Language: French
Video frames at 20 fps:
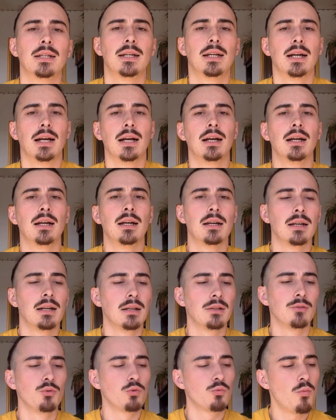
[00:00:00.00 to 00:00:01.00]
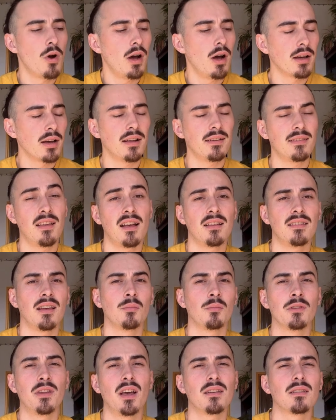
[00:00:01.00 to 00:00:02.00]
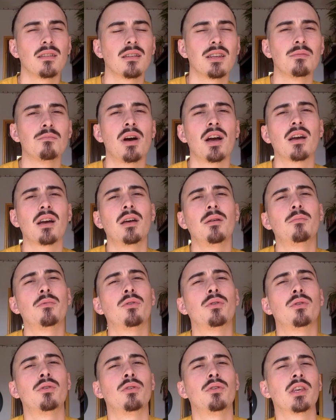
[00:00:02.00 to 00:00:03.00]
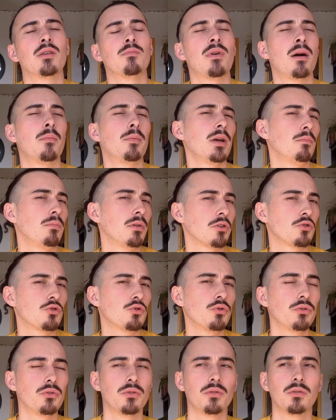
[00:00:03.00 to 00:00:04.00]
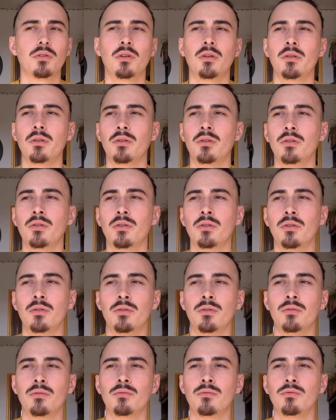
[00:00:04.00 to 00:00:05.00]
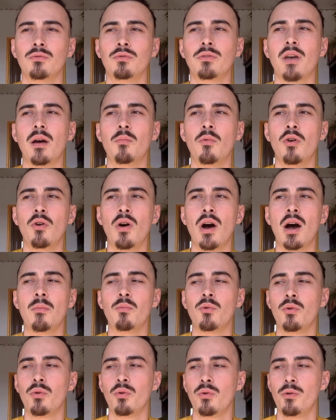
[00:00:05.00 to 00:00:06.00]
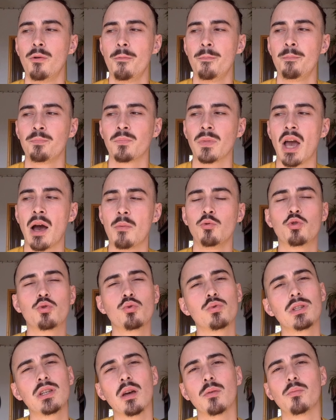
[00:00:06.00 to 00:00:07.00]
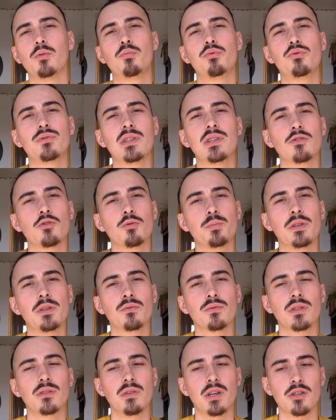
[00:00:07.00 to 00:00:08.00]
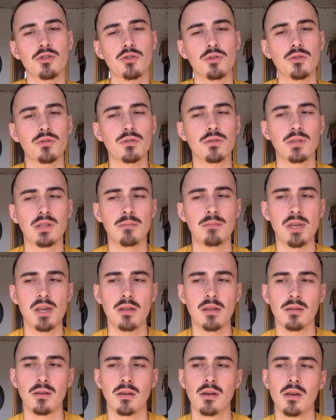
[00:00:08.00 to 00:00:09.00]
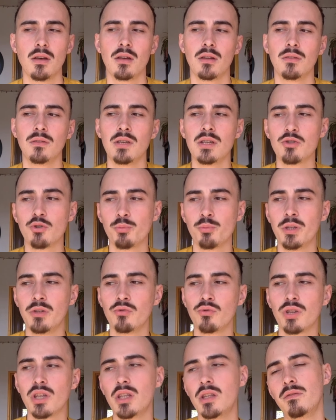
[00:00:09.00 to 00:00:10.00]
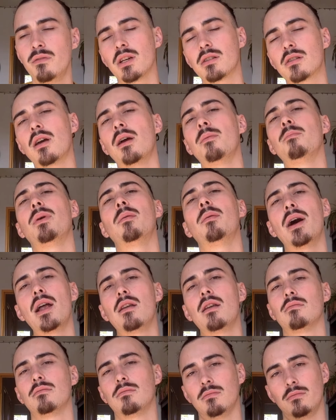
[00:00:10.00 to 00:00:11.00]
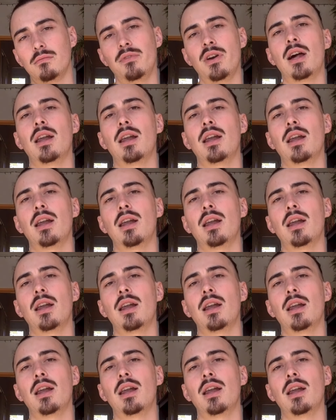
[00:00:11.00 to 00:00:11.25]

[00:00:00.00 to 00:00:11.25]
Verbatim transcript: Euh, donc moi, grâce à Sermandax, hein, qui m'a quand même, qui m'a appris plein de choses, notamment à me, à me soucier un peu plus des opinions divergentes des miennes, des opinions qui divergent quand même pas mal vers